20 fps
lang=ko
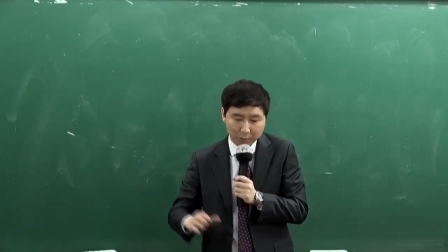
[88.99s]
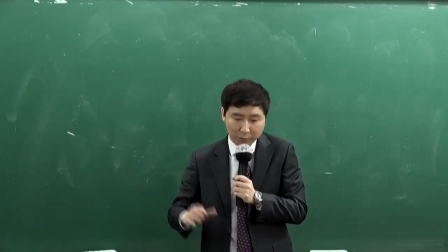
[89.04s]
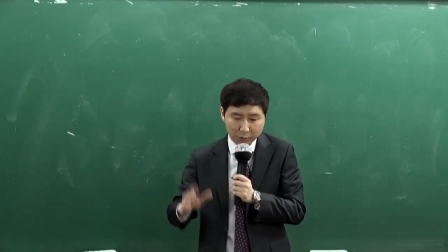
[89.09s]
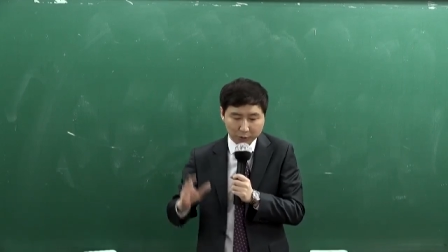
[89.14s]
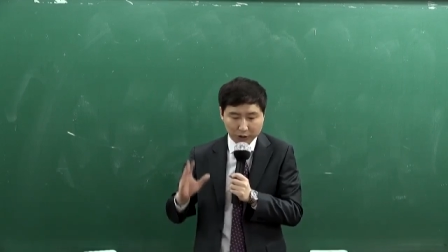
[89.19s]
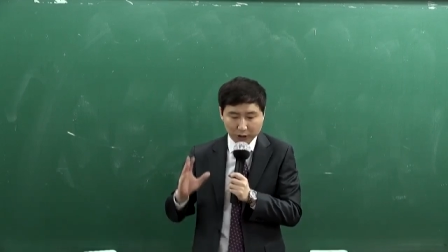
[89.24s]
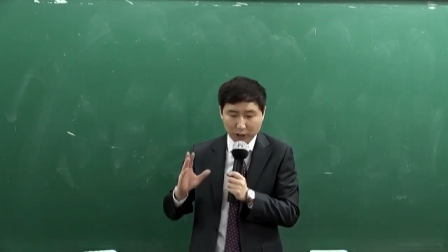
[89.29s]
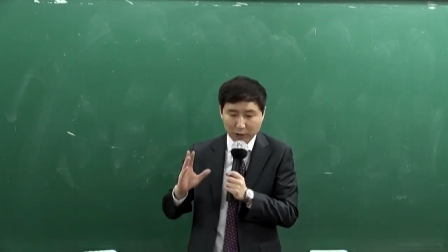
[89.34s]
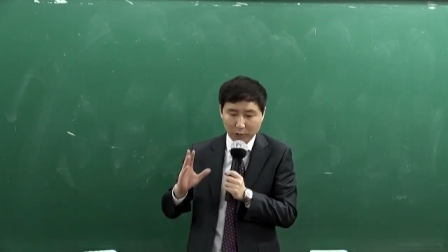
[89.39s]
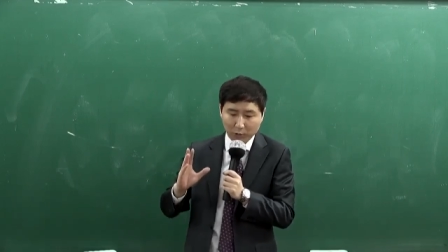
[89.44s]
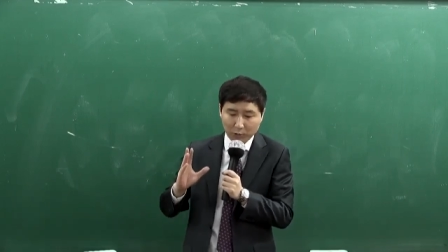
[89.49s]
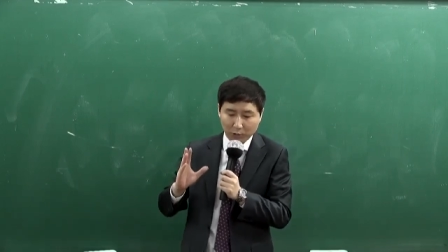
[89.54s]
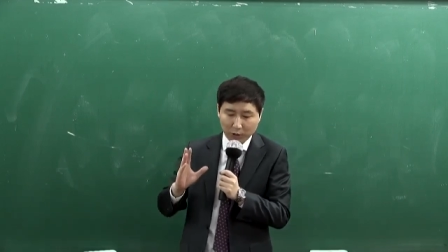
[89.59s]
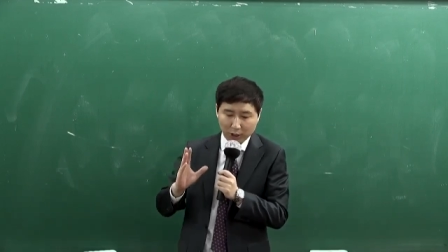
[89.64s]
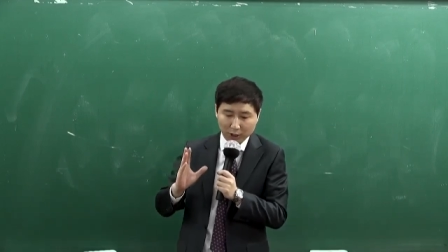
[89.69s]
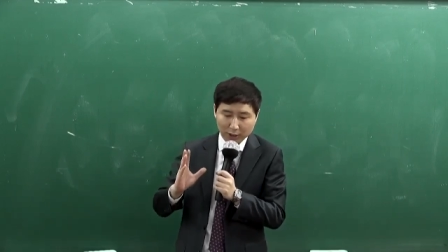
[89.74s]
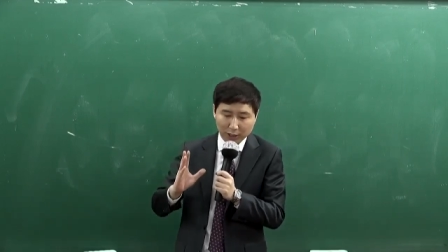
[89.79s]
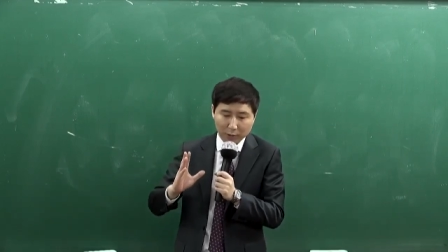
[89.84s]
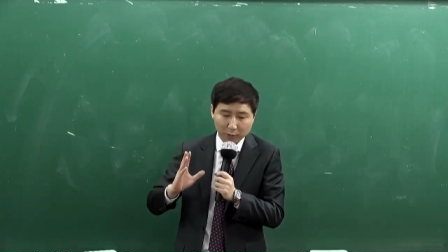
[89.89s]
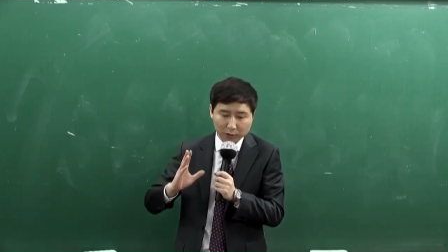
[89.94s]
표시하고
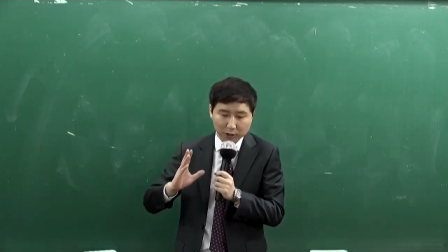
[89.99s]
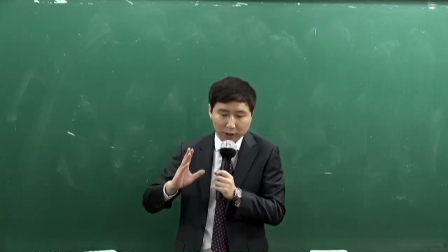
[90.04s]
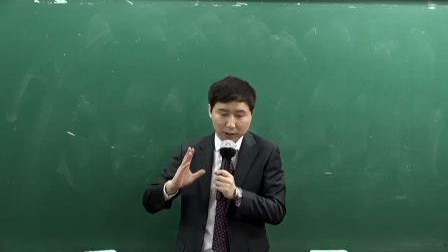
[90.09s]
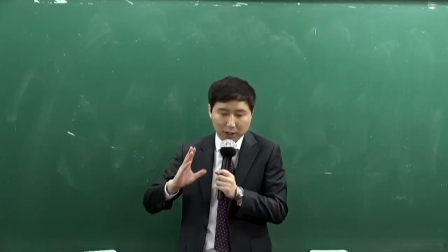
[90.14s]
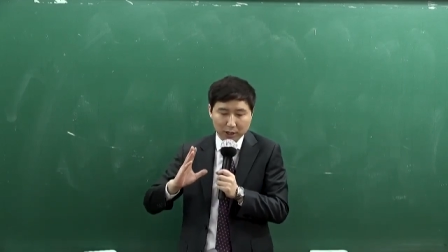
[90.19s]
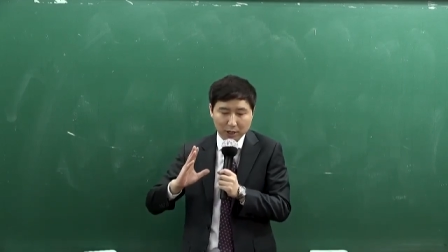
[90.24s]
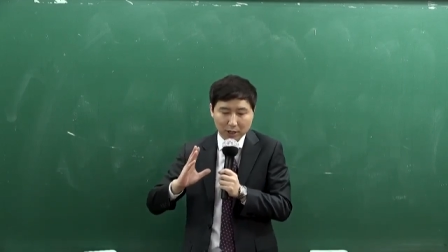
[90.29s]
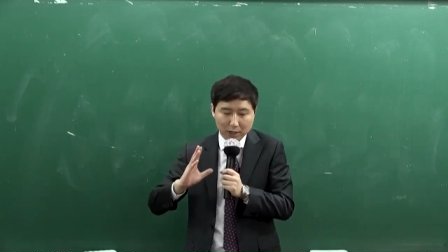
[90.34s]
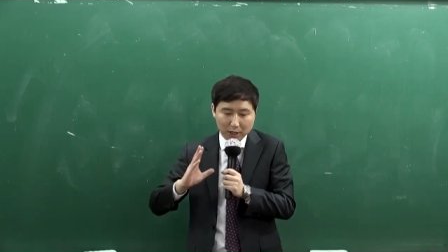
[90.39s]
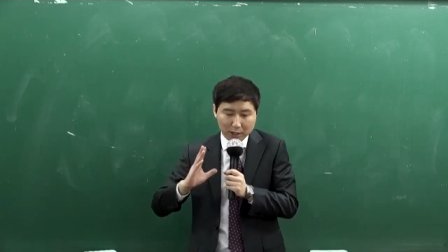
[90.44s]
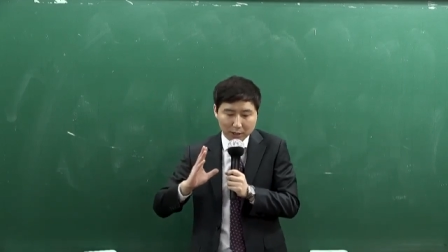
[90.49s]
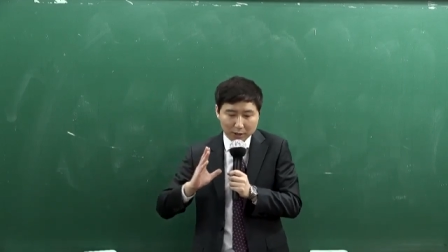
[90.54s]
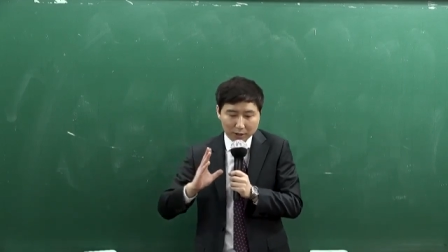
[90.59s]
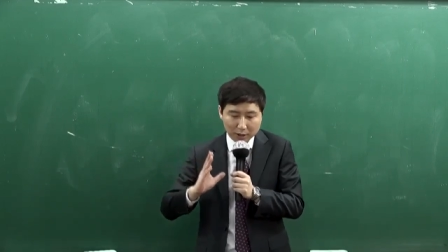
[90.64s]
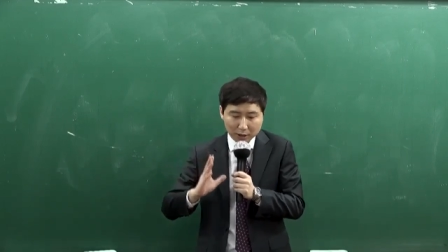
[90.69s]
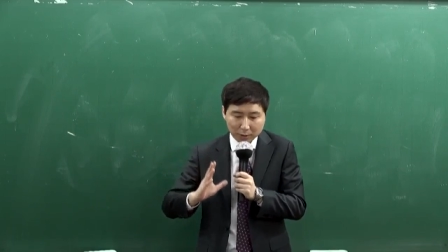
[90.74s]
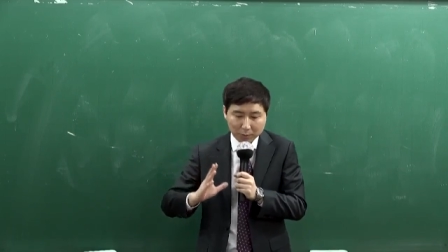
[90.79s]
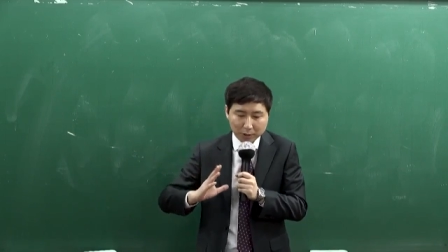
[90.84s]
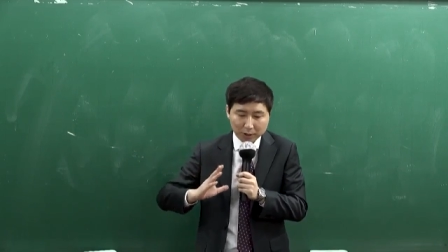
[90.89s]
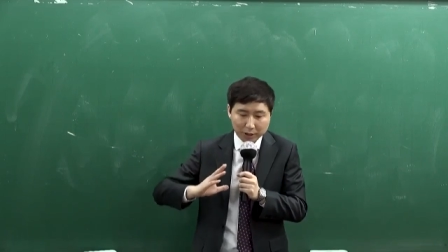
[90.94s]
그러니까 사용자가
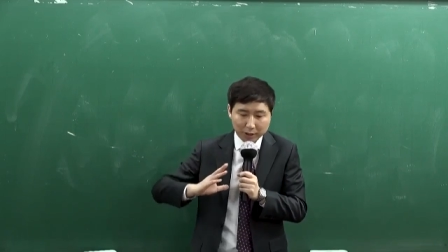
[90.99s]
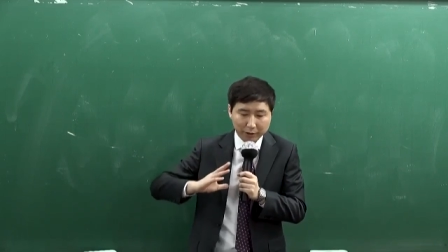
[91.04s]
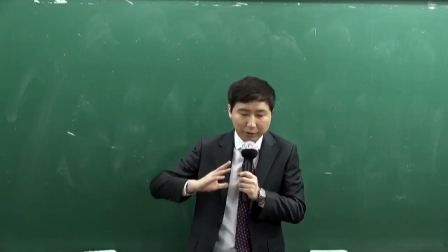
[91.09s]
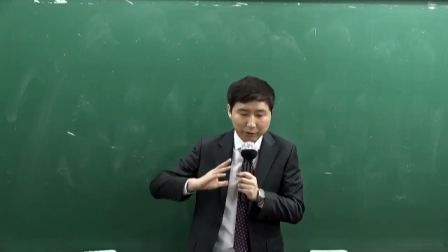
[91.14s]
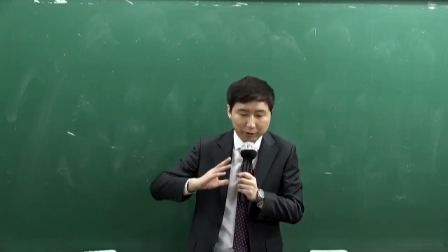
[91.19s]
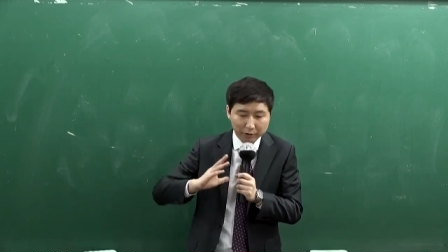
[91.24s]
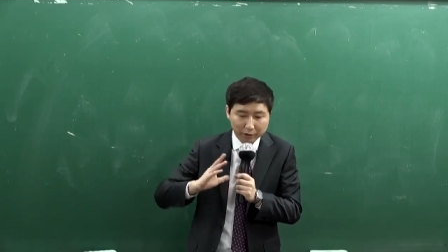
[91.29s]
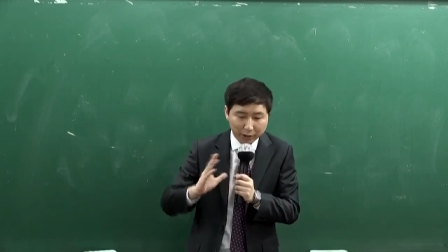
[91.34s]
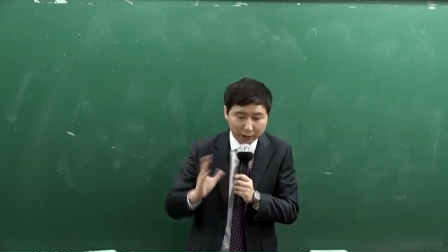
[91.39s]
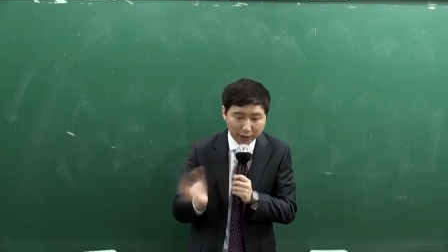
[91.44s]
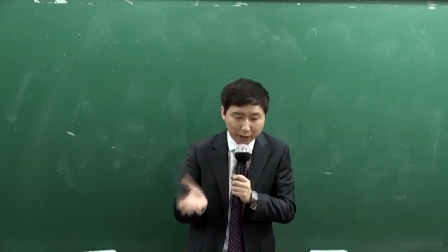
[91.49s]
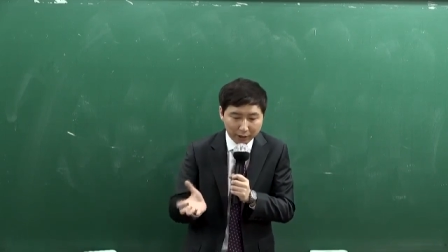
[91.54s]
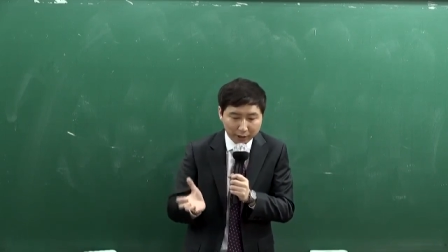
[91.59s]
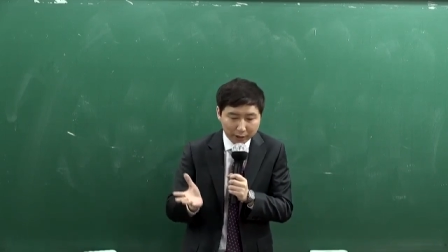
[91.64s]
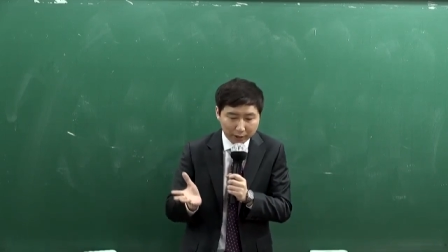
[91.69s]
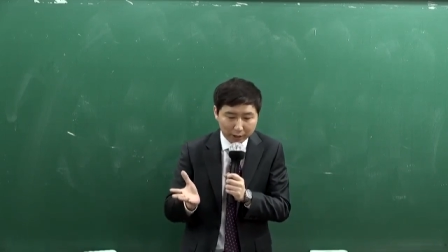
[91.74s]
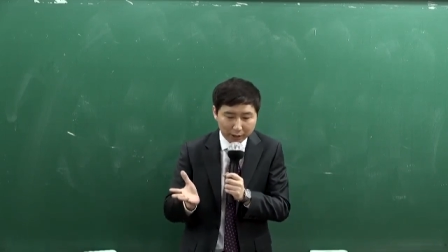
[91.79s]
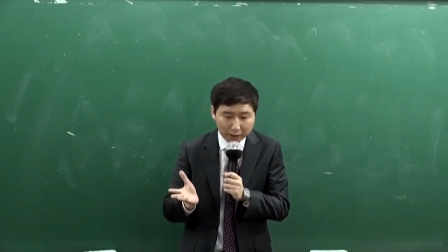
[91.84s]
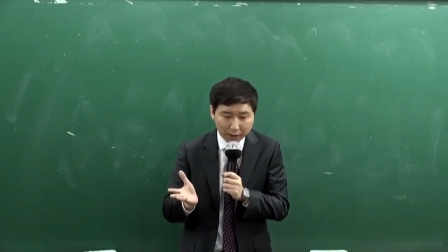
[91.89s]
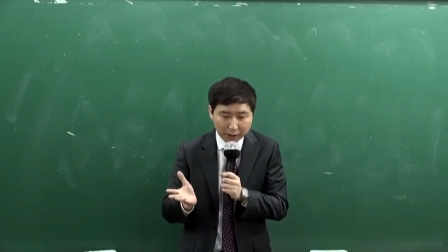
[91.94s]
직장 폐쇄를 했는데
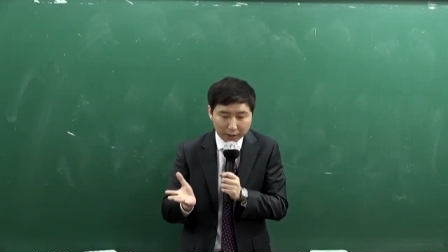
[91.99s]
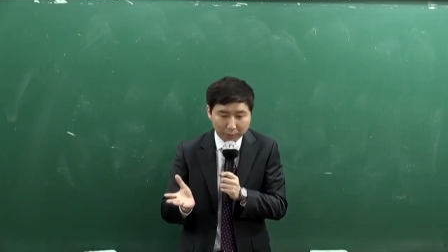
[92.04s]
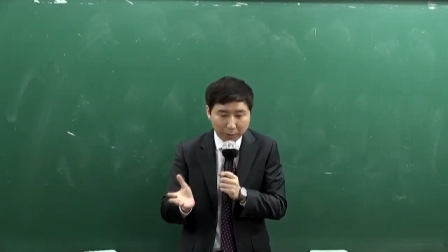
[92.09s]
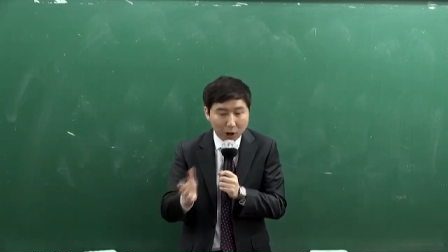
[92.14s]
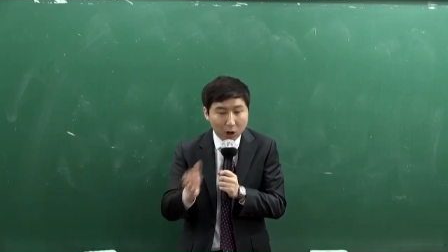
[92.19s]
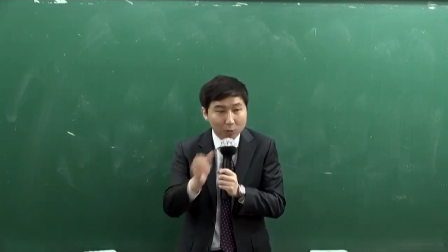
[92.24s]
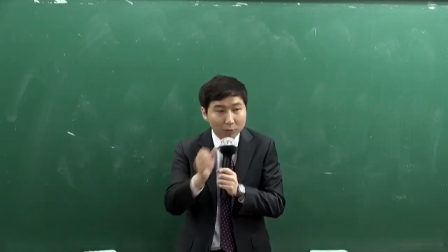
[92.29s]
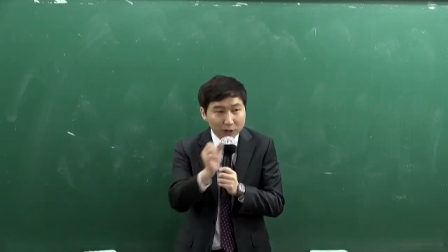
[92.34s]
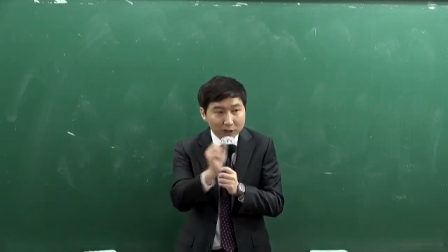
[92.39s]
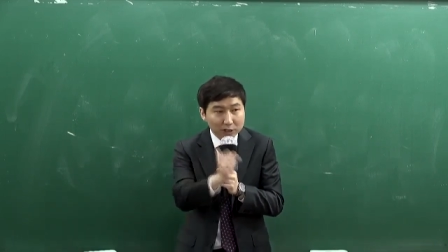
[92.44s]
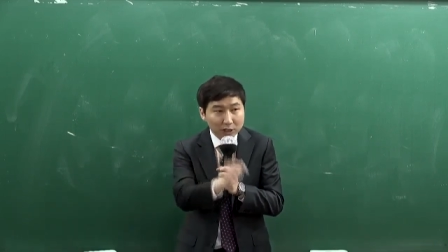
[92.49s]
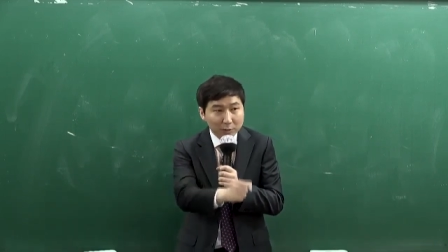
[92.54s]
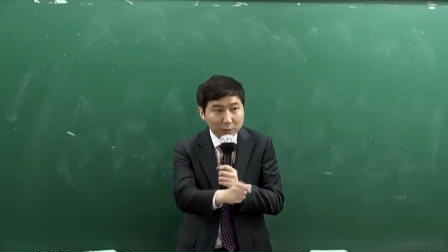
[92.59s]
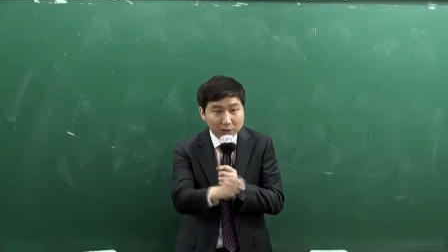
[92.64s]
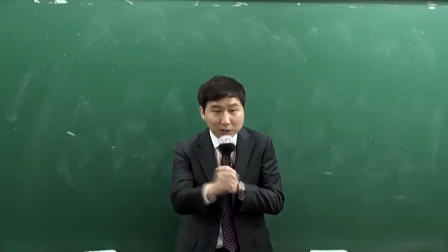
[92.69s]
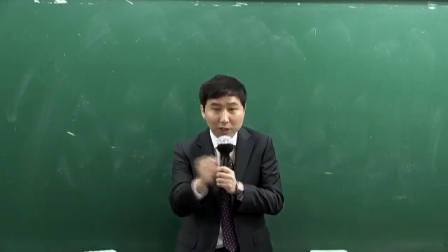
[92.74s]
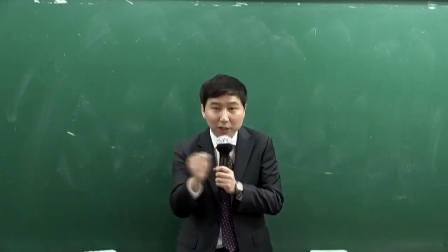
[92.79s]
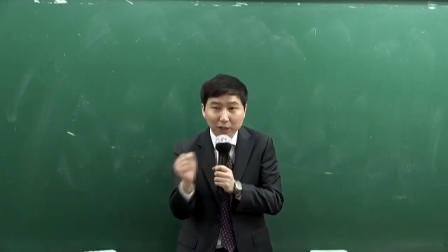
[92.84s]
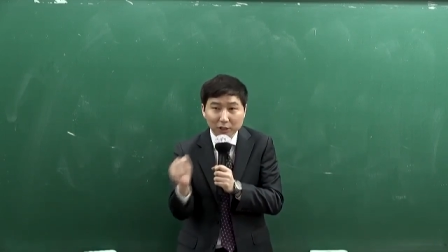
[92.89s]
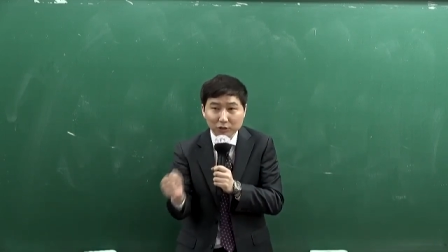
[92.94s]
그러니까 파업을 했으니까
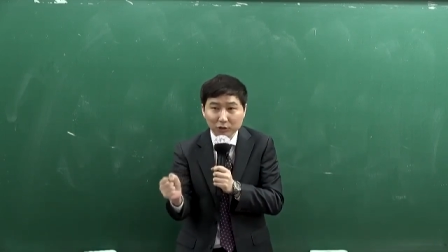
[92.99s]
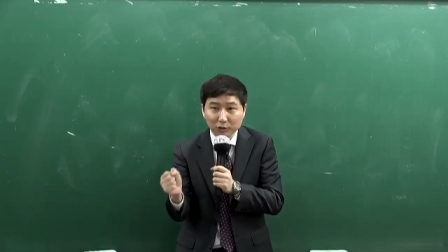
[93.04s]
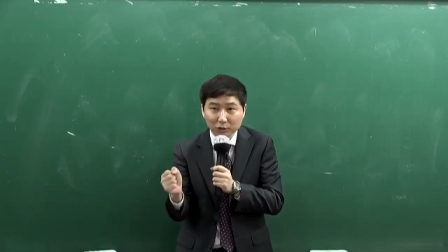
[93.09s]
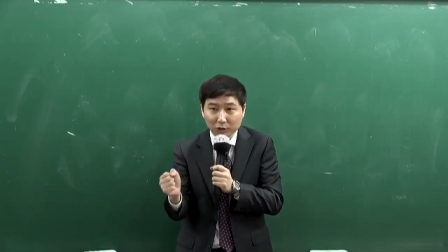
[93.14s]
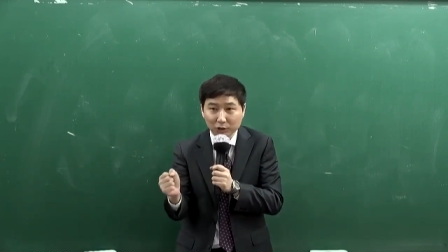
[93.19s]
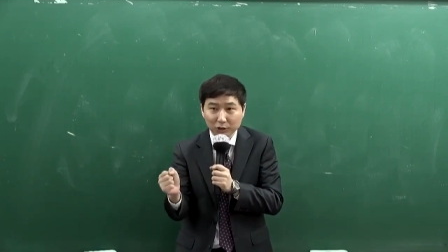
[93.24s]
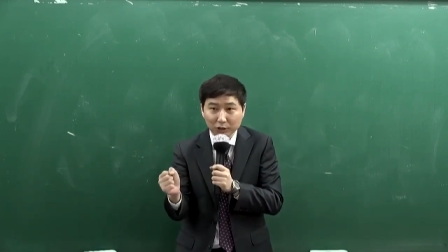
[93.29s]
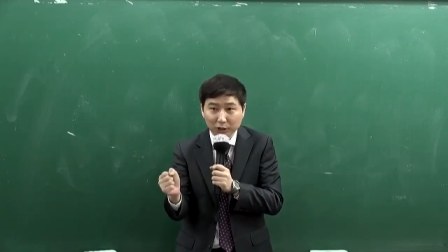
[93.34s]
폐쇄를 했겠죠.